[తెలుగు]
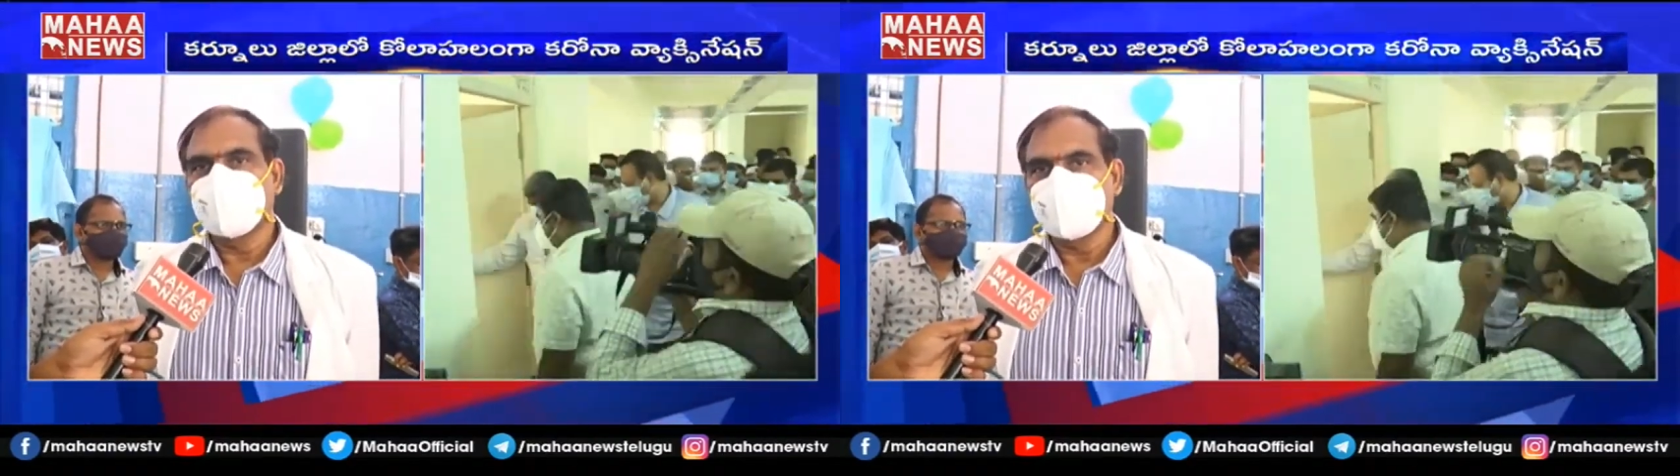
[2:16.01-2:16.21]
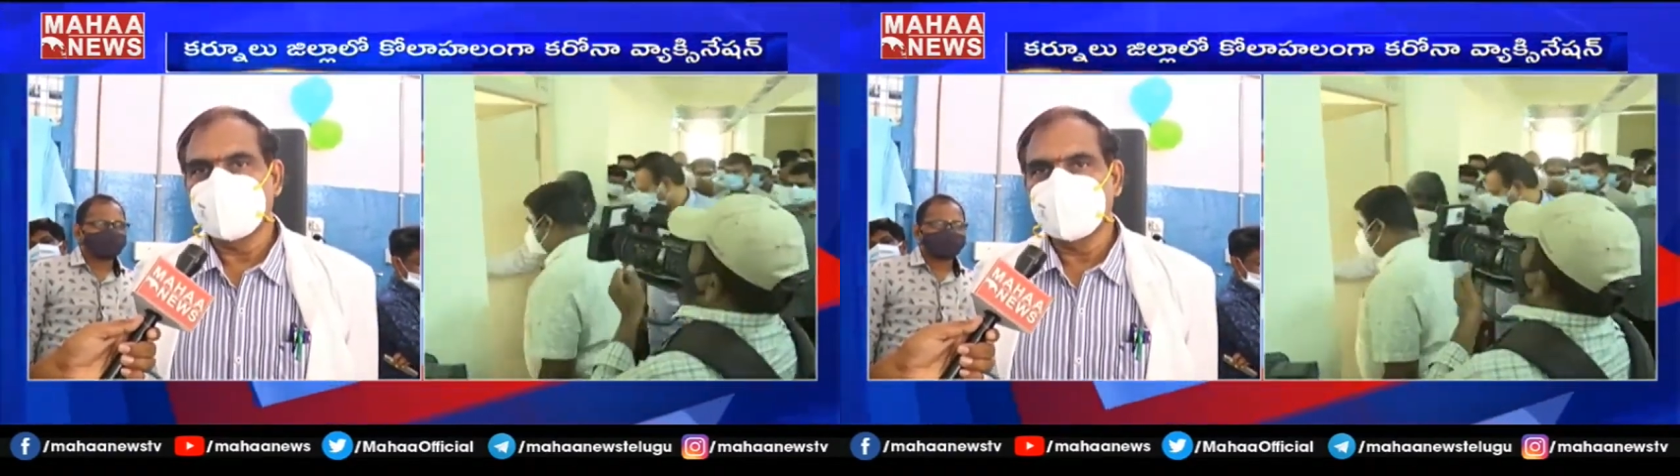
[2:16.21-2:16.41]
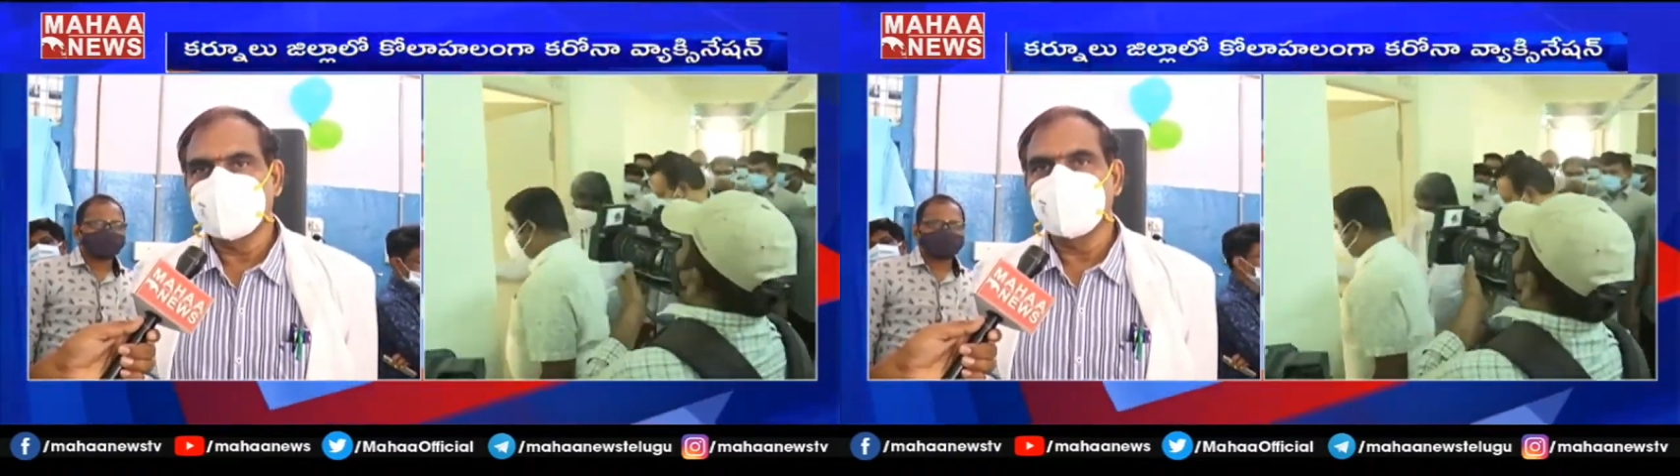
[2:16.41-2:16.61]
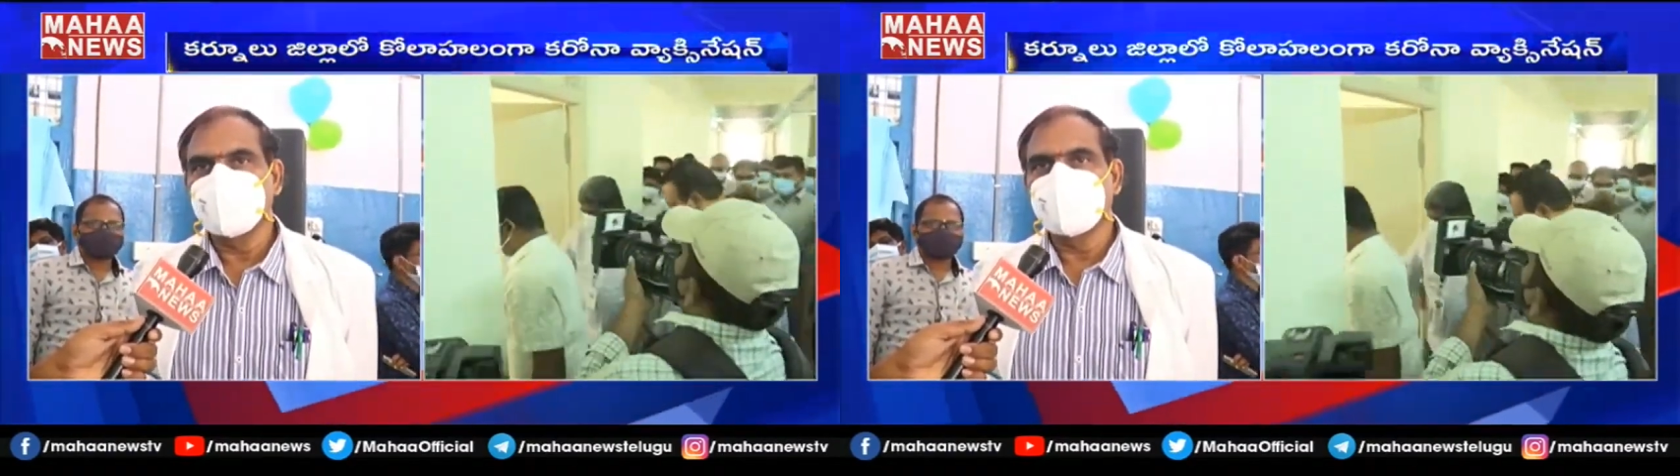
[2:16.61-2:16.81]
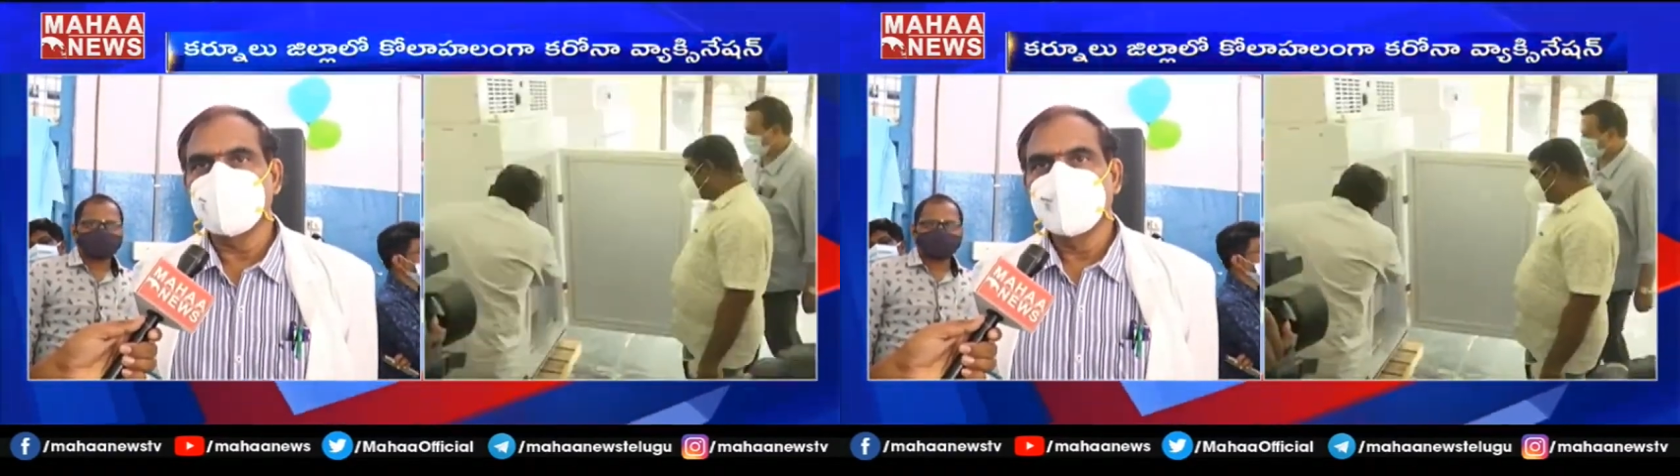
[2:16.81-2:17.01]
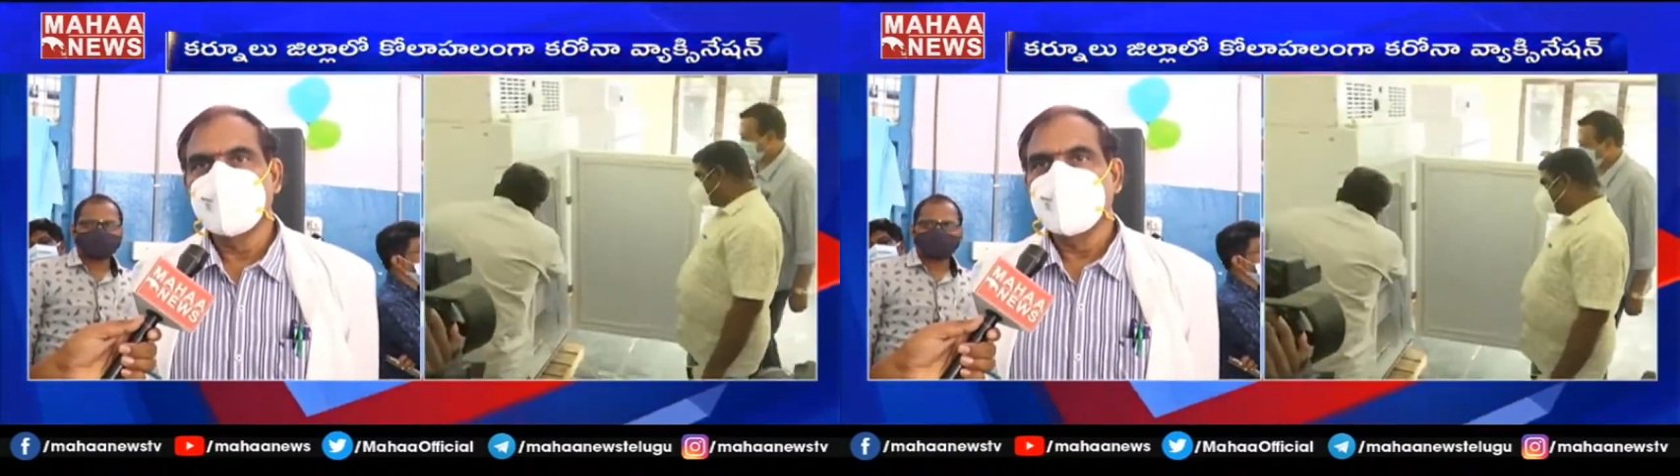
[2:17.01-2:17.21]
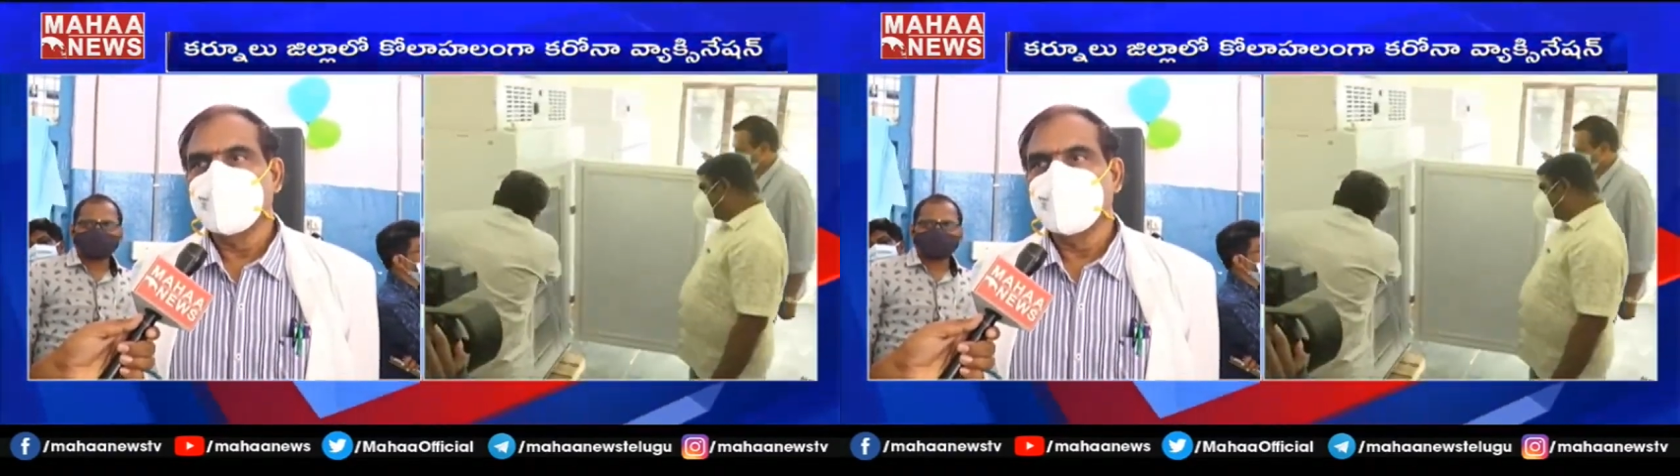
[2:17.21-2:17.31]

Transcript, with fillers: ఇక్కడ ఆక్సిజన్ ఉంది